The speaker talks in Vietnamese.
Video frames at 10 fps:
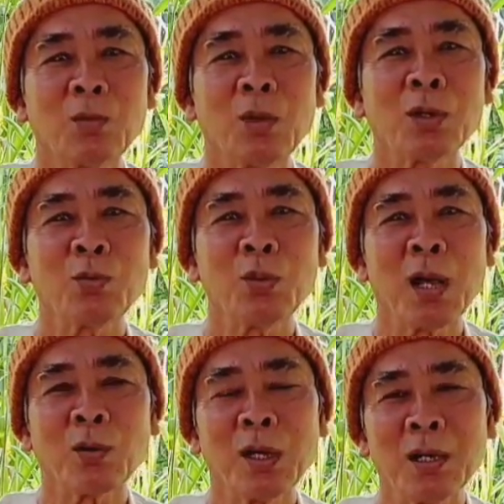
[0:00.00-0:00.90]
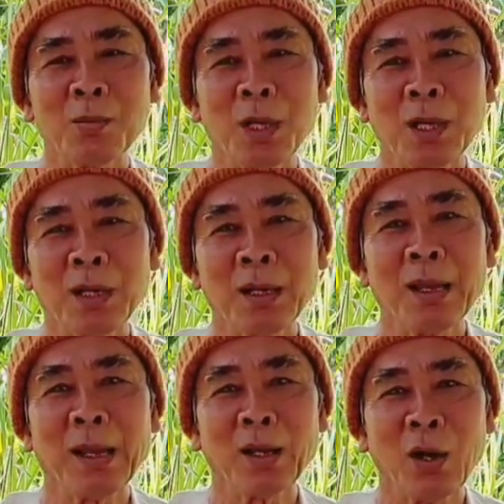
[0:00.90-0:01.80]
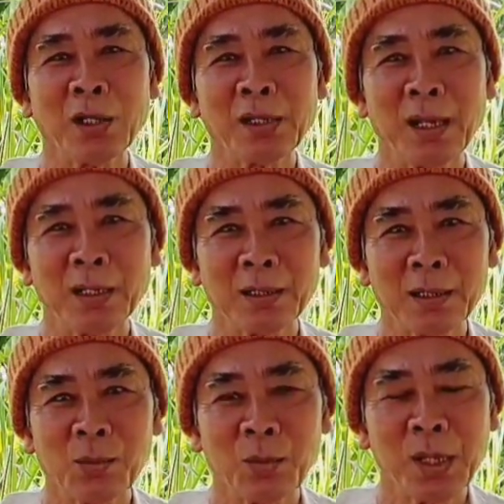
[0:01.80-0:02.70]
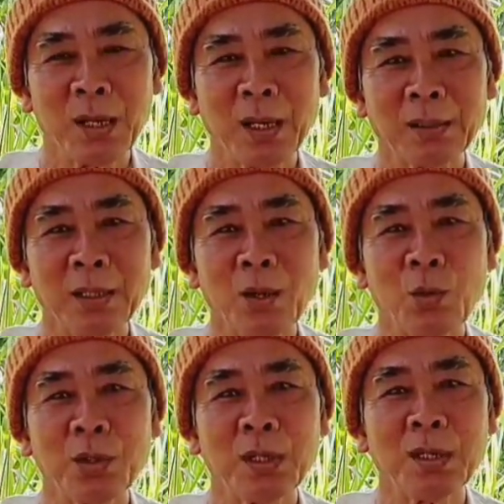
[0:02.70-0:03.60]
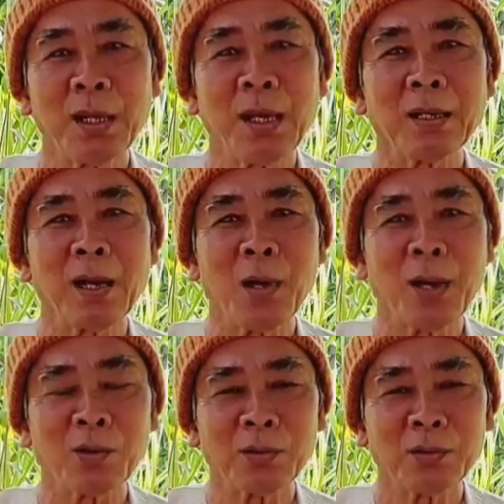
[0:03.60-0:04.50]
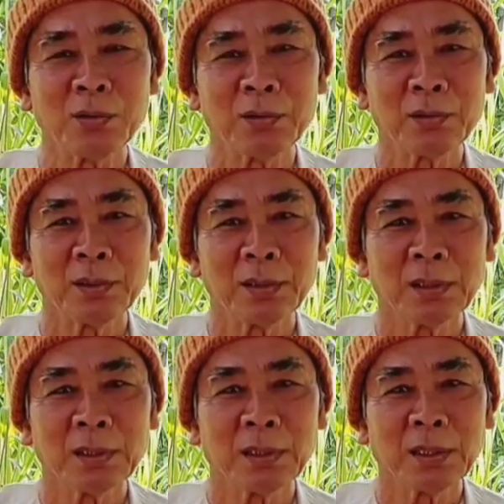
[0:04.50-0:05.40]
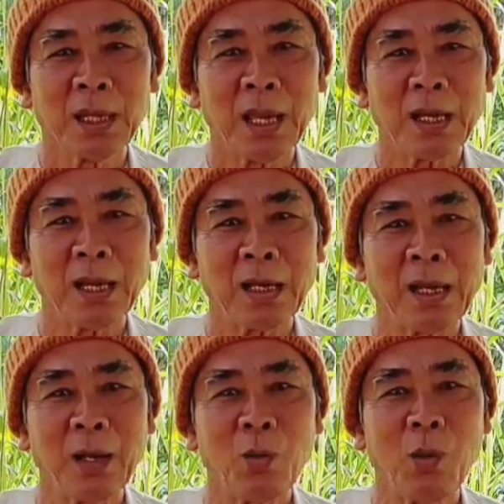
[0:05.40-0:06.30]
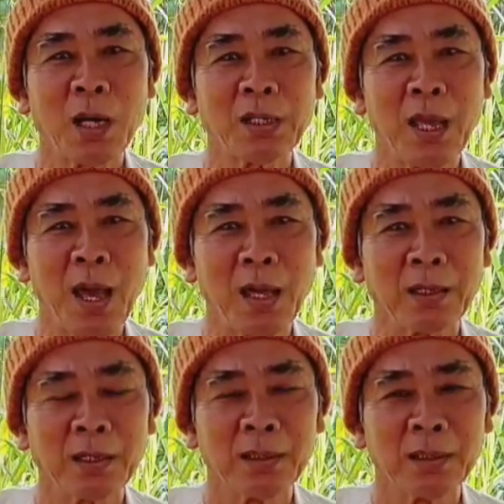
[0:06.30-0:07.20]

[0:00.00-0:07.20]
không còn lúc nào nữa mà để hẹn hò vậy trên bây giờ đặt thí dụ như gây nợ máu hay là gây quan gia